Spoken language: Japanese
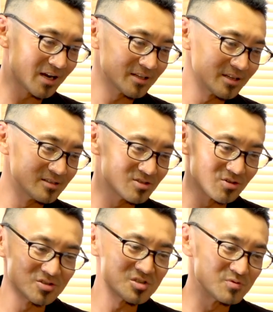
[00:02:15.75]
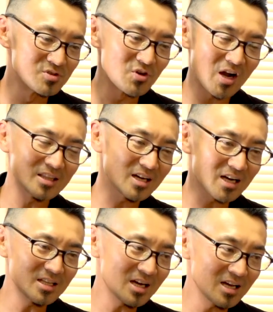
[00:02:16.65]
れているその自分の
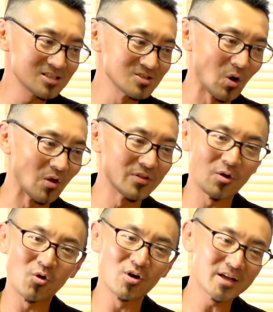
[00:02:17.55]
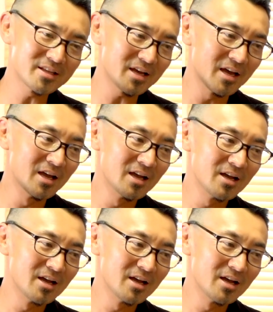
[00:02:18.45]
カタカナ発音で、これで